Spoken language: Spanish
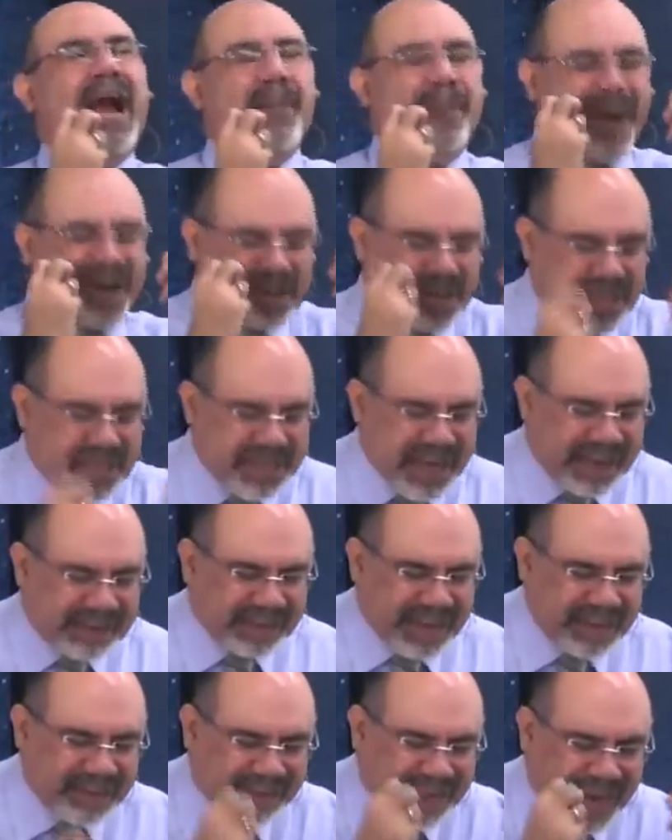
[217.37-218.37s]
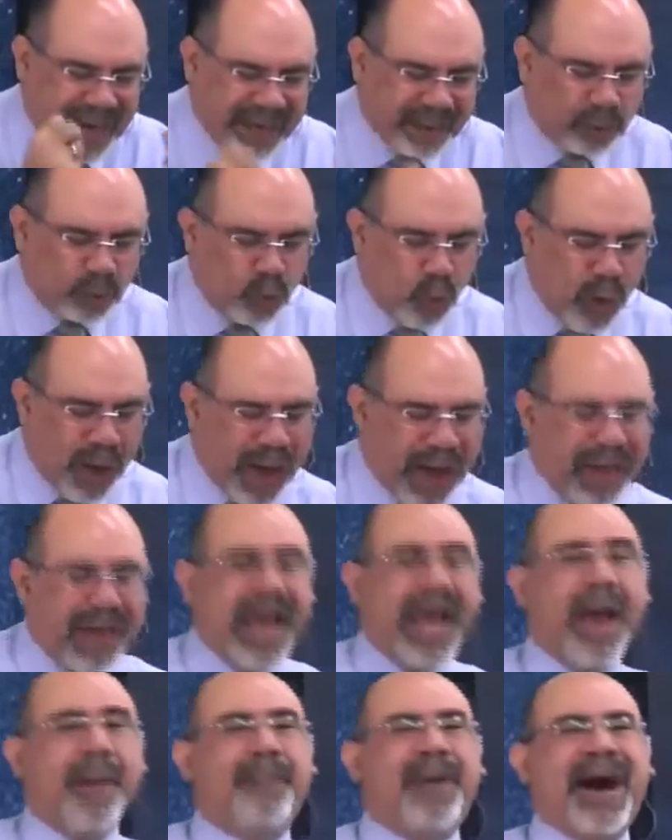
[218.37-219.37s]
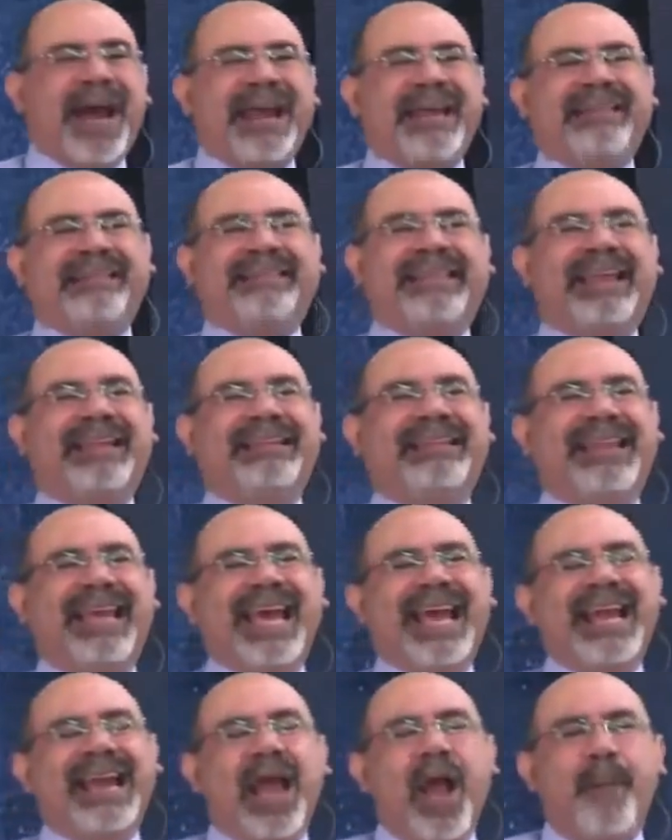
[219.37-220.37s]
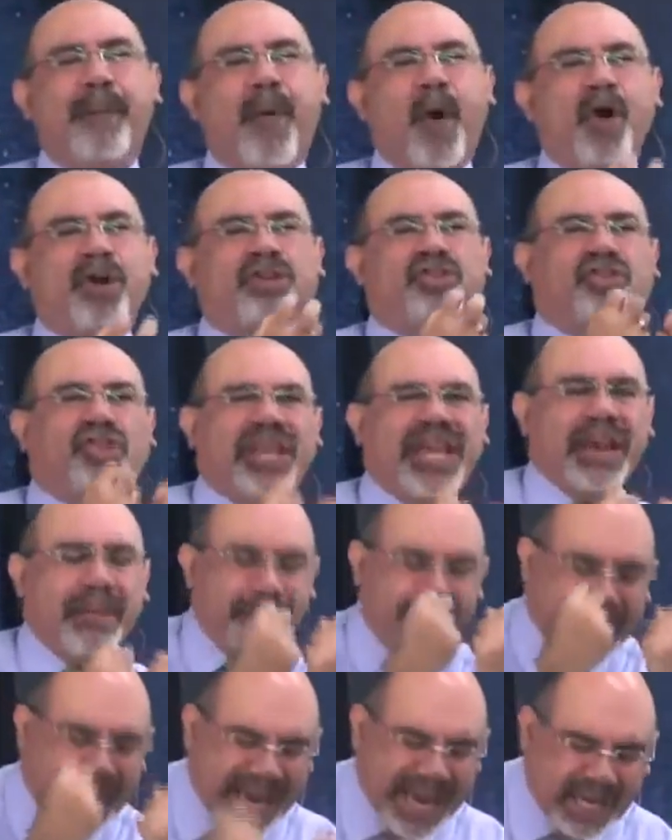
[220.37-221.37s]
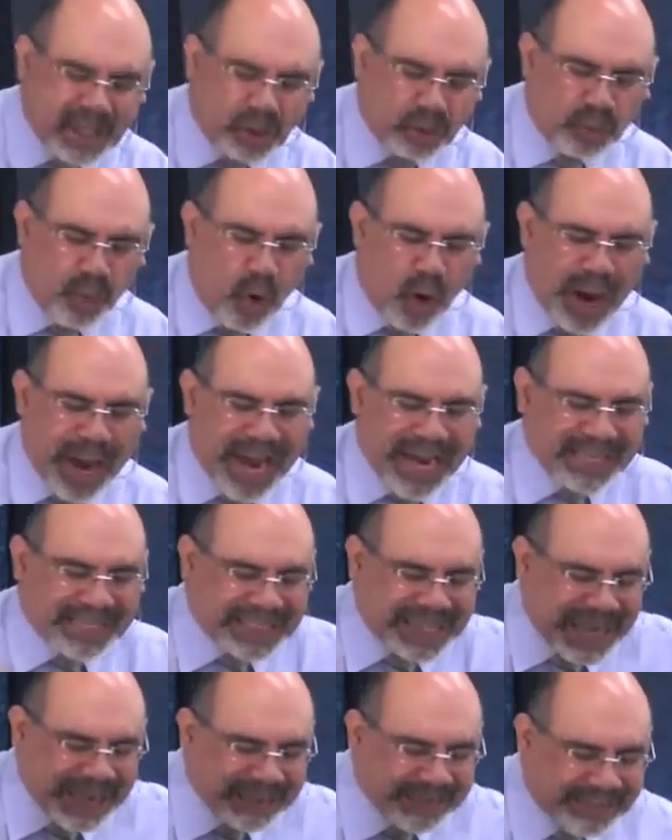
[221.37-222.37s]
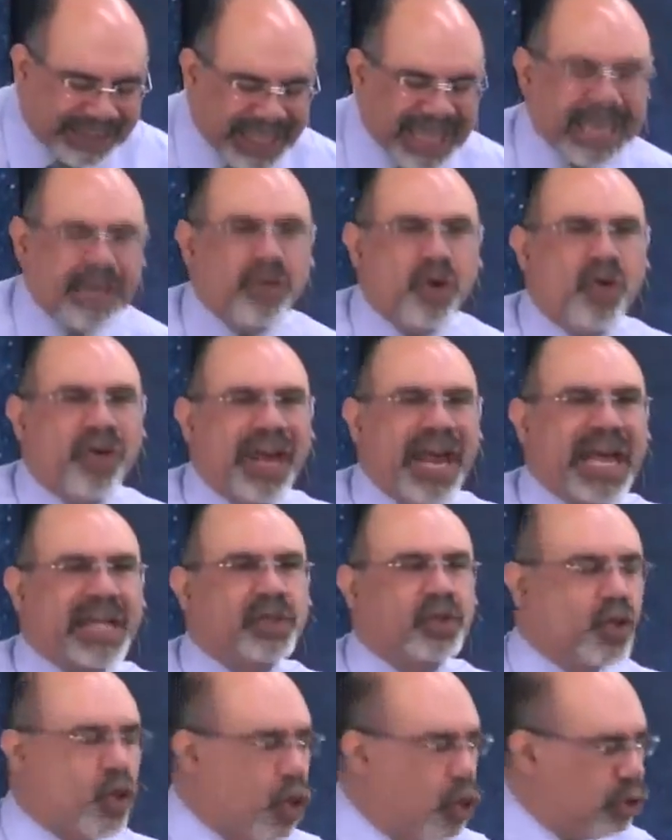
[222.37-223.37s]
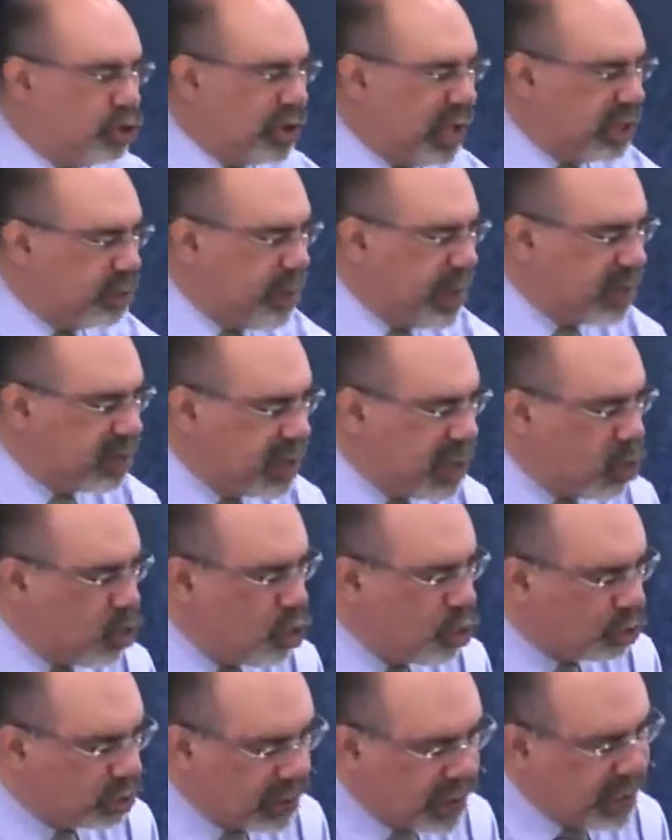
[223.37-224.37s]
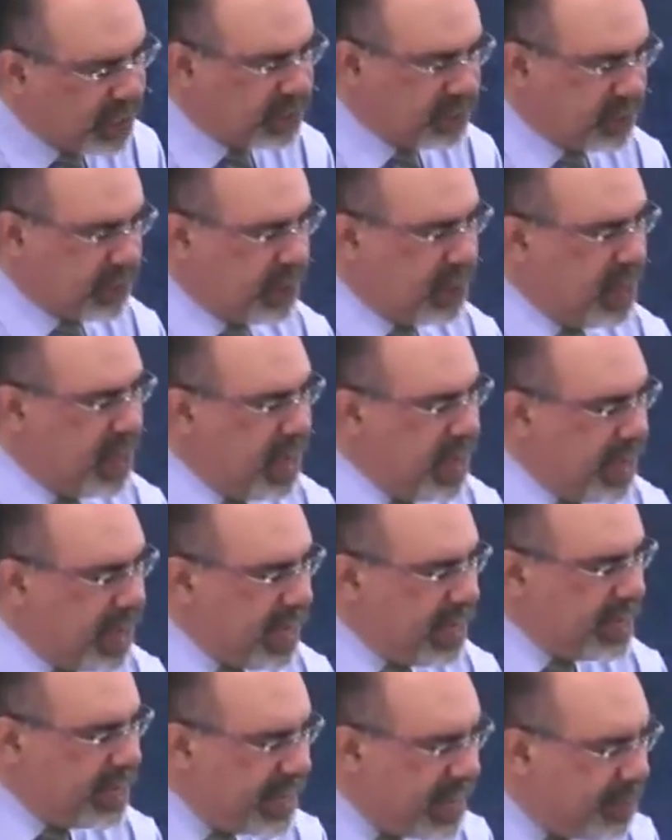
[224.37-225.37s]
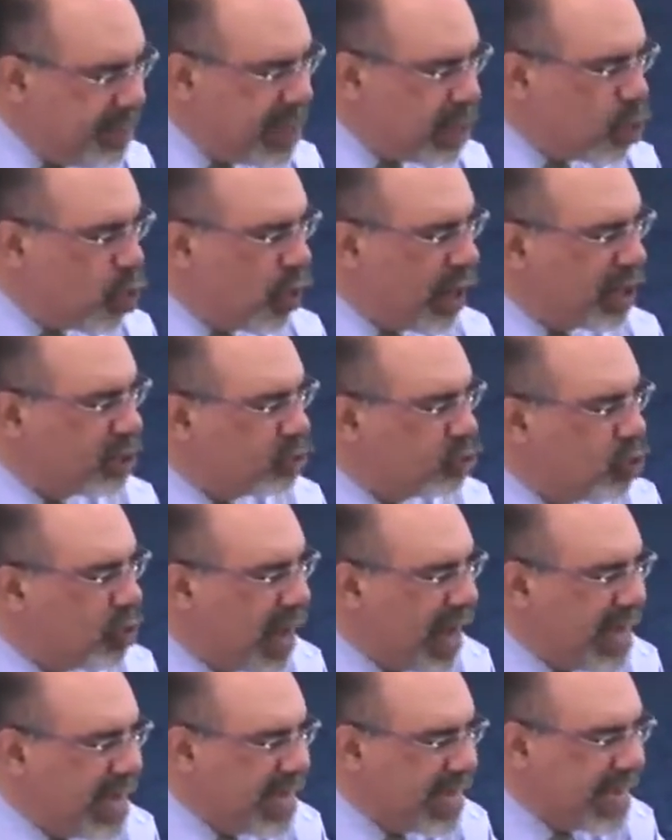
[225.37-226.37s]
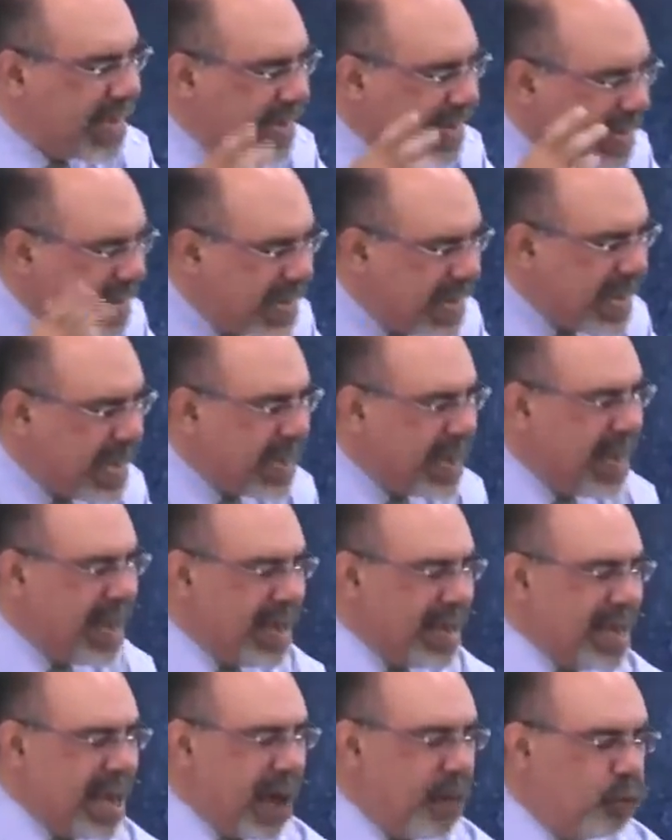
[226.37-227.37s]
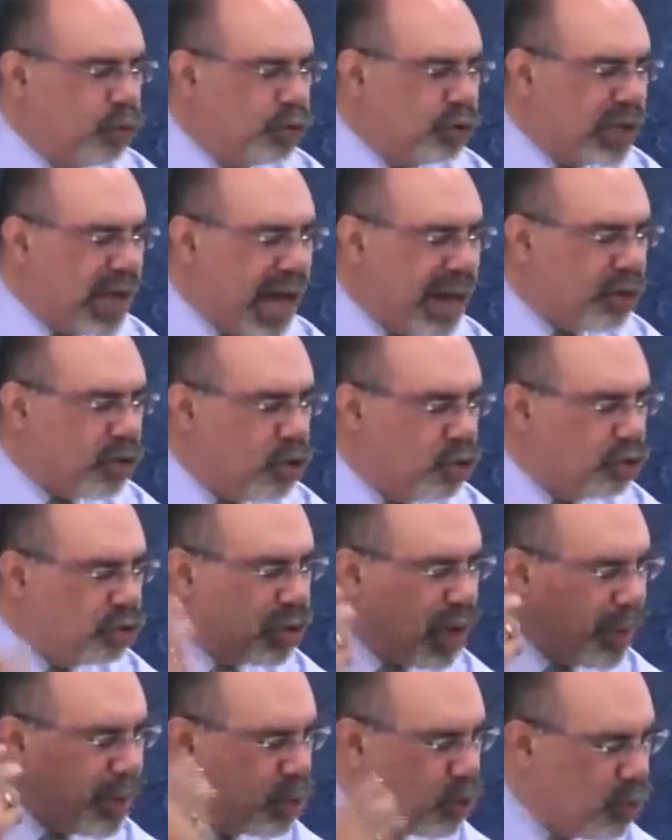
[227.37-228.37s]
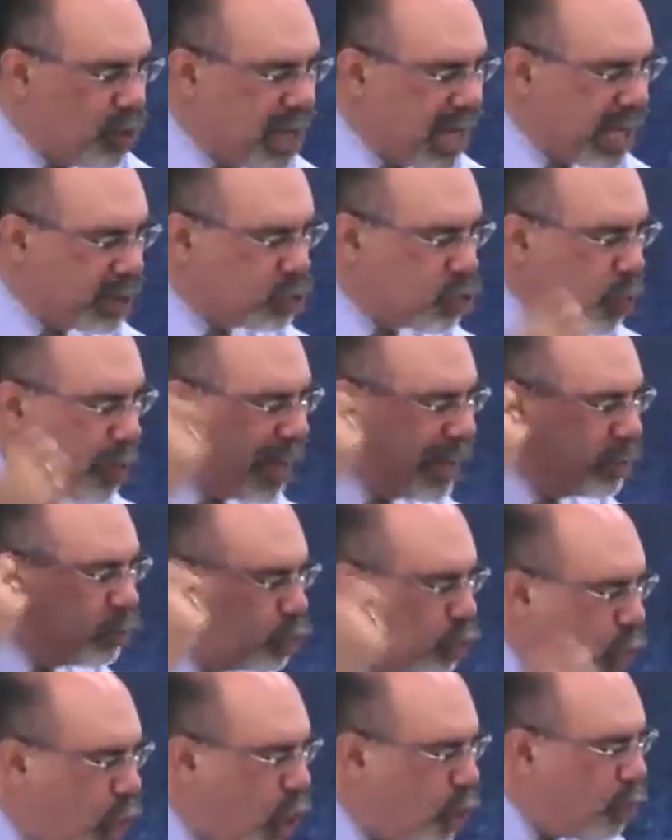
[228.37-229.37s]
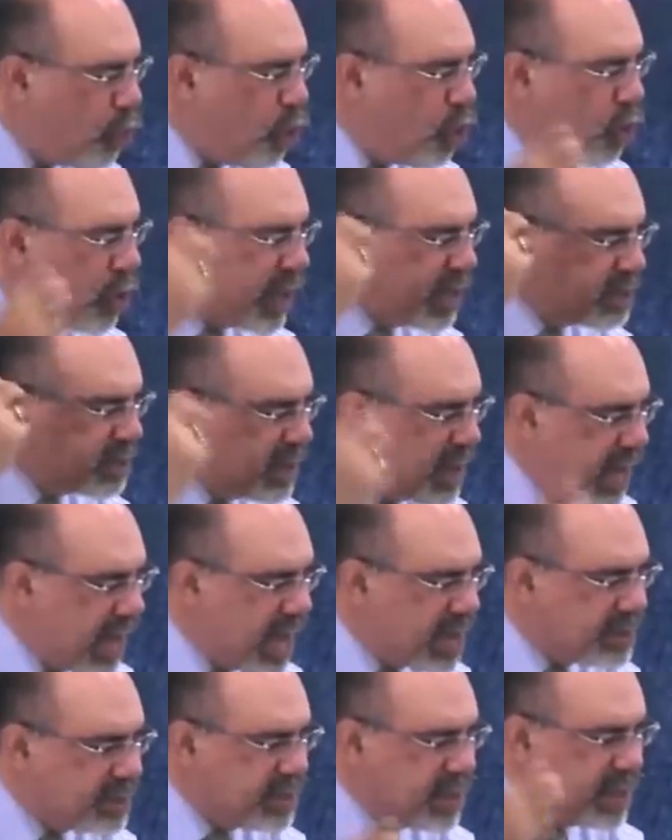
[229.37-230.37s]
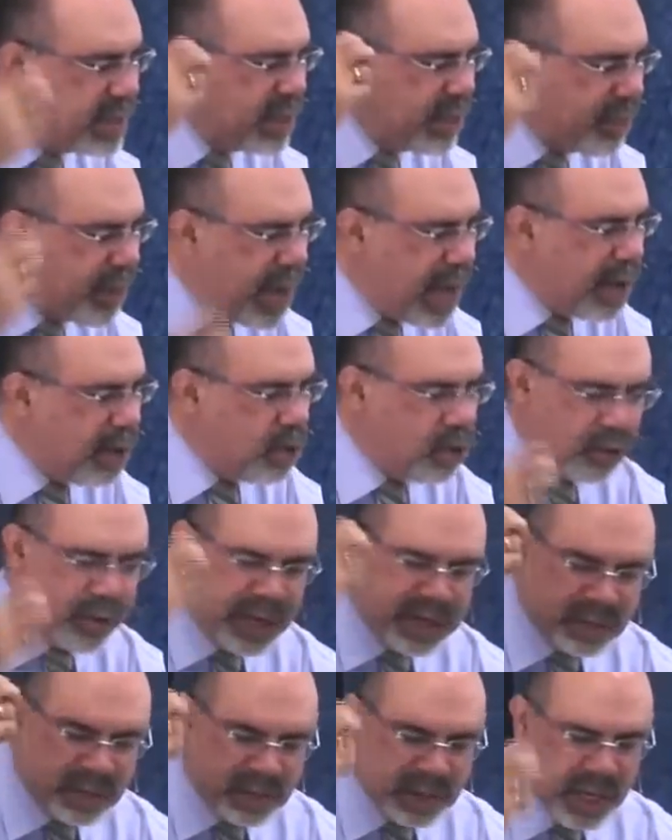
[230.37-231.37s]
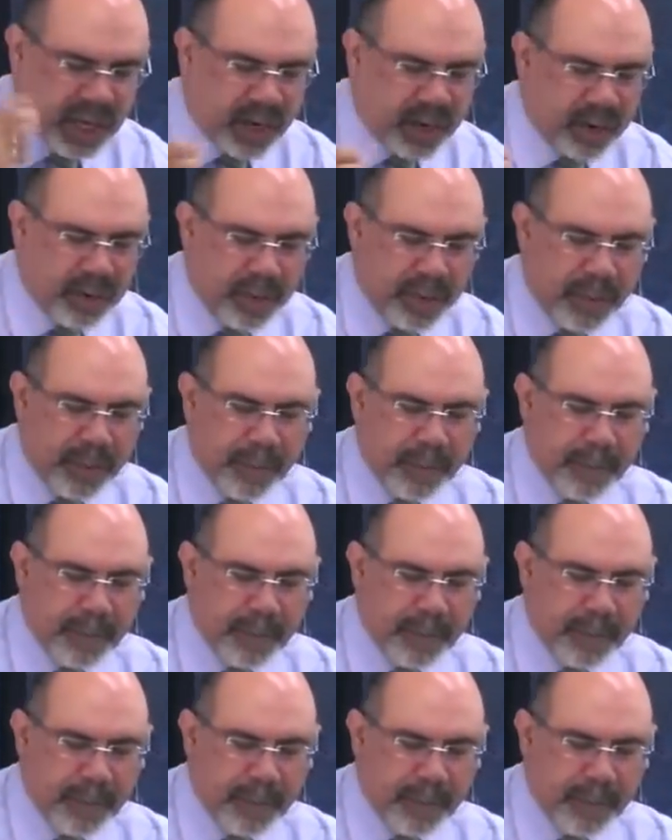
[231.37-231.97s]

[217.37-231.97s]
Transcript: capacidad intelectual para entender por sí mismo el sentido de las cosas. Versículo 13. Y di mi corazón a inquirir y a buscar con sabiduría sobre todo lo que se hace debajo del cielo.